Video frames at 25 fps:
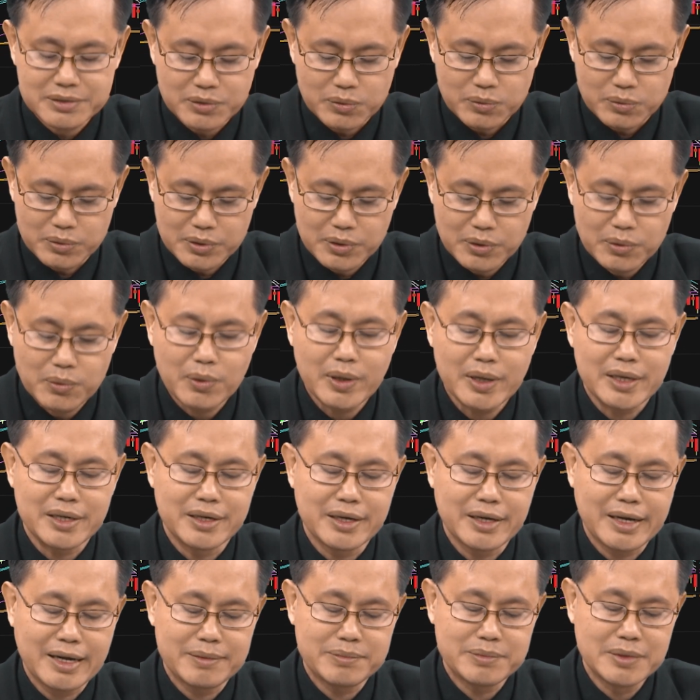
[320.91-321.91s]
ศูนย์ด้วย
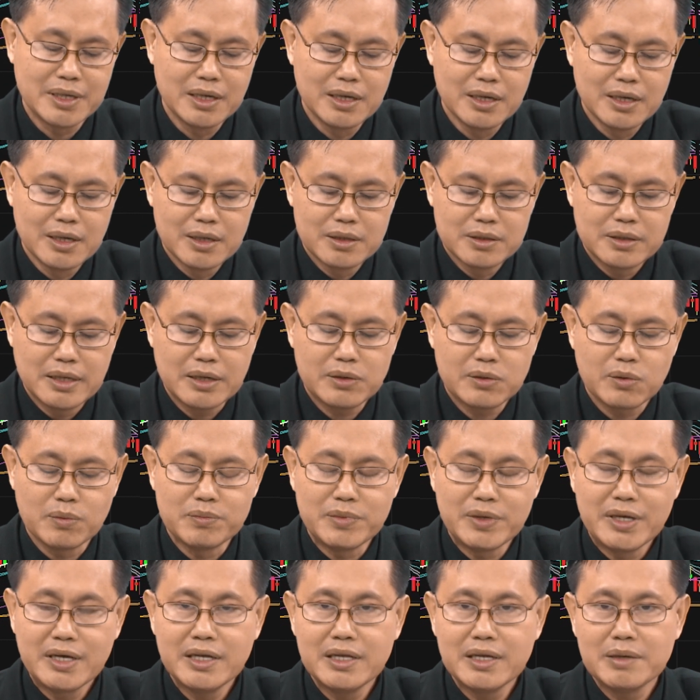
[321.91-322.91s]
นะครับในกลุ่
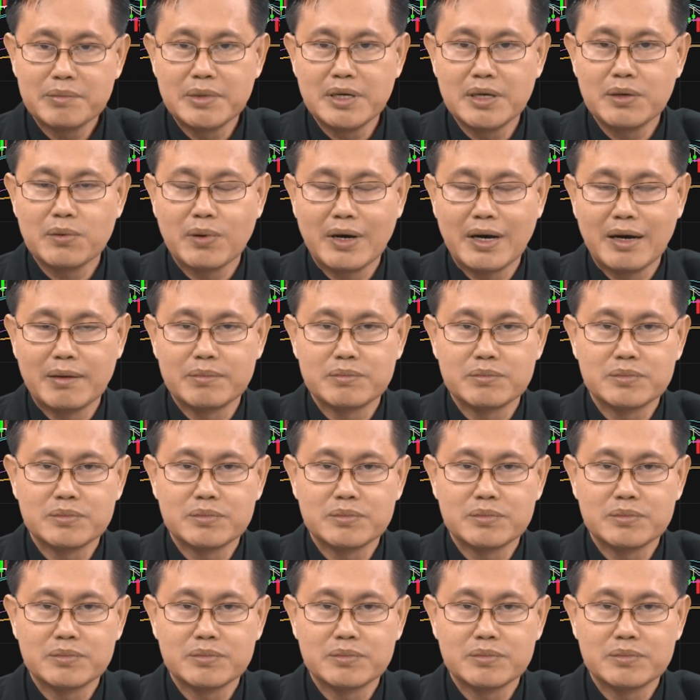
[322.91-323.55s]
มนี้ยังมีความ